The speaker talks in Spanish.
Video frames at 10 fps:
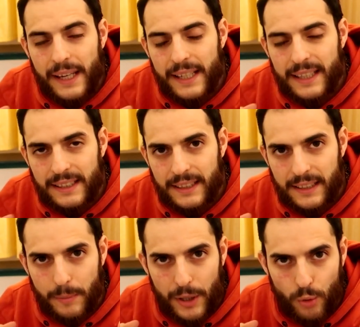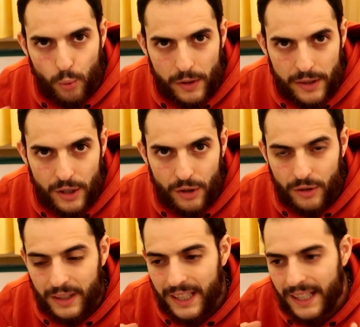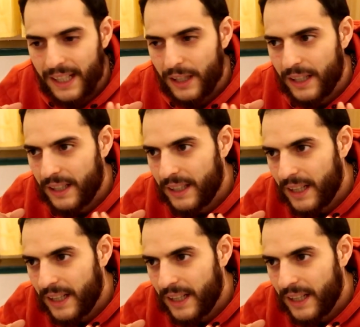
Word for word: Hay que quitarse este prejuicio de que